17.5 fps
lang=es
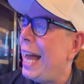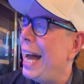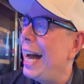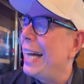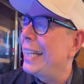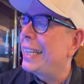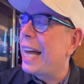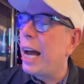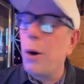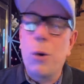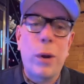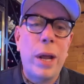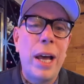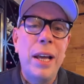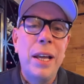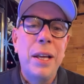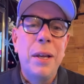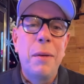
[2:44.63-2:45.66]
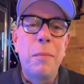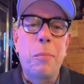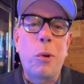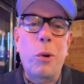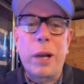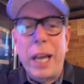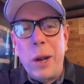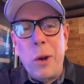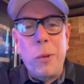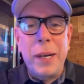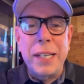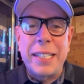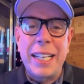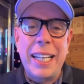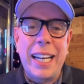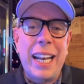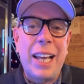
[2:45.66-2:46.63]
hasta ahora, ¿por qué lo va a
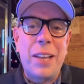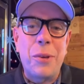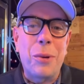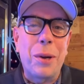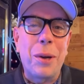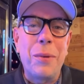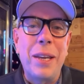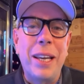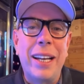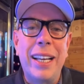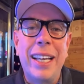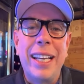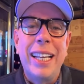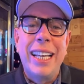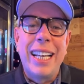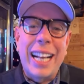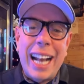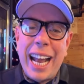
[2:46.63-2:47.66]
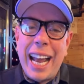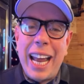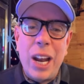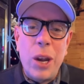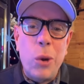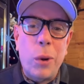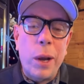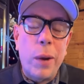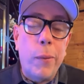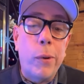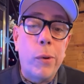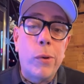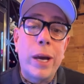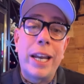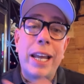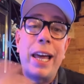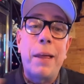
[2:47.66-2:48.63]
hacer el año que viene? ¿Qué es lo que va a
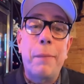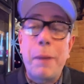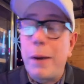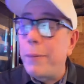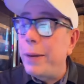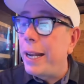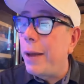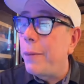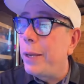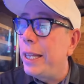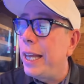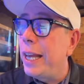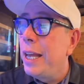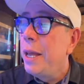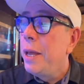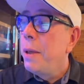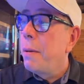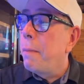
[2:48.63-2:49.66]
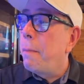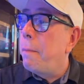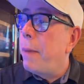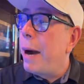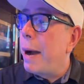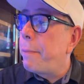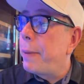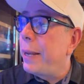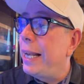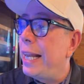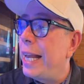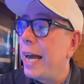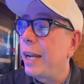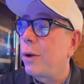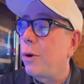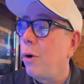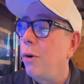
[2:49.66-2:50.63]
buscar? Y además, Benavides va a
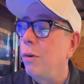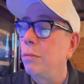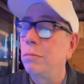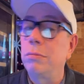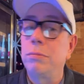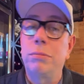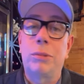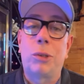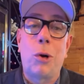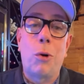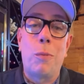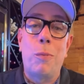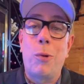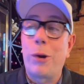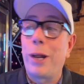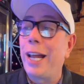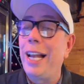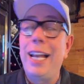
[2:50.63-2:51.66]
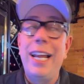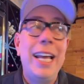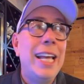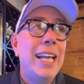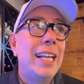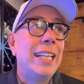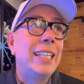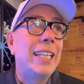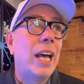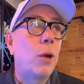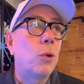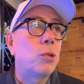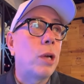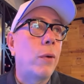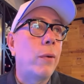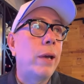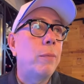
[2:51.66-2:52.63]
pelear con, con Morel, ya lo
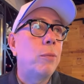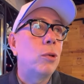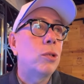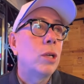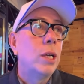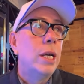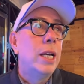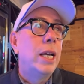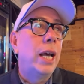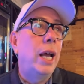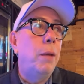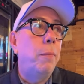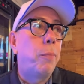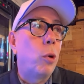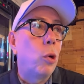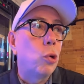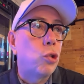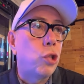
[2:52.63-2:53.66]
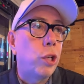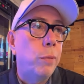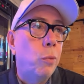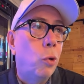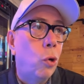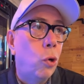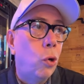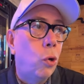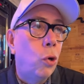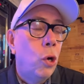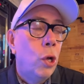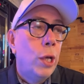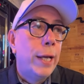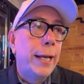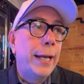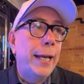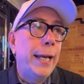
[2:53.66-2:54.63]
sabemos, el próximo,
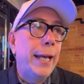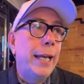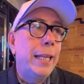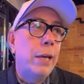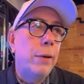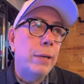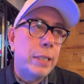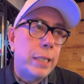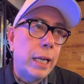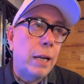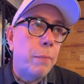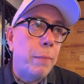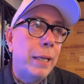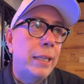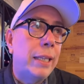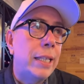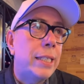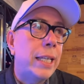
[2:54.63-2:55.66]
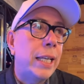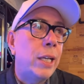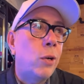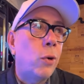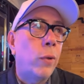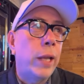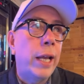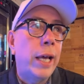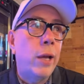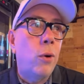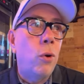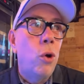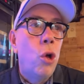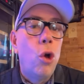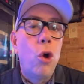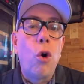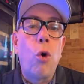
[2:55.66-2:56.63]
eh, debe ser el 25 de enero
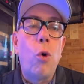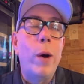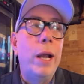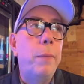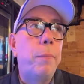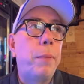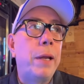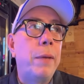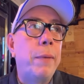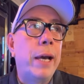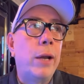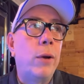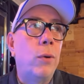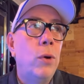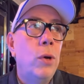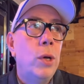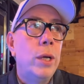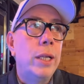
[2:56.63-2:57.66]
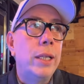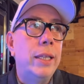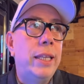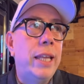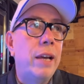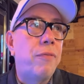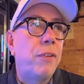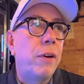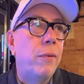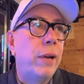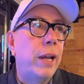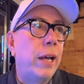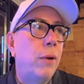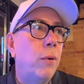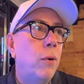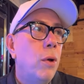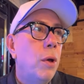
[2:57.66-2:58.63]
o el primero de
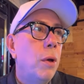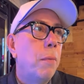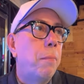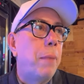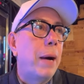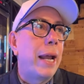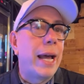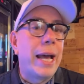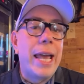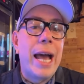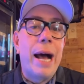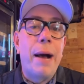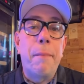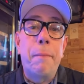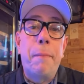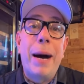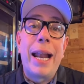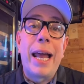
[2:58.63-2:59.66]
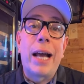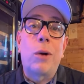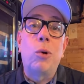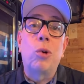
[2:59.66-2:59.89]
febrero, para allá va la